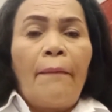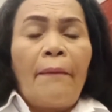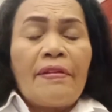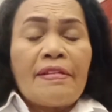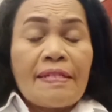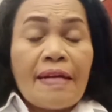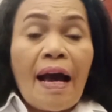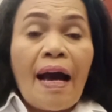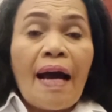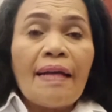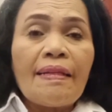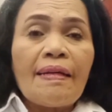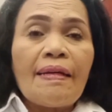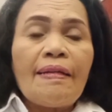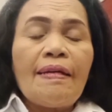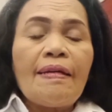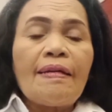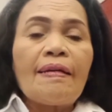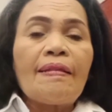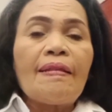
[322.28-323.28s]
saat
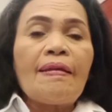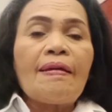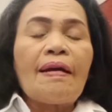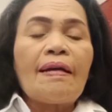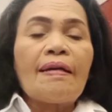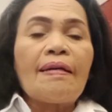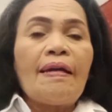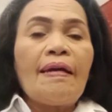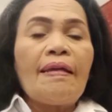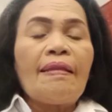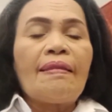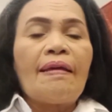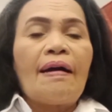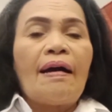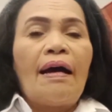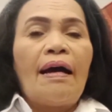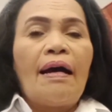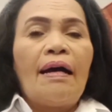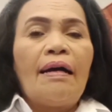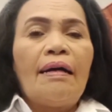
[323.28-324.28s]
ini ketika
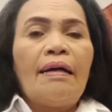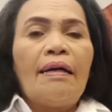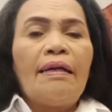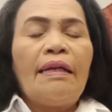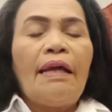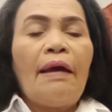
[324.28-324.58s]
kita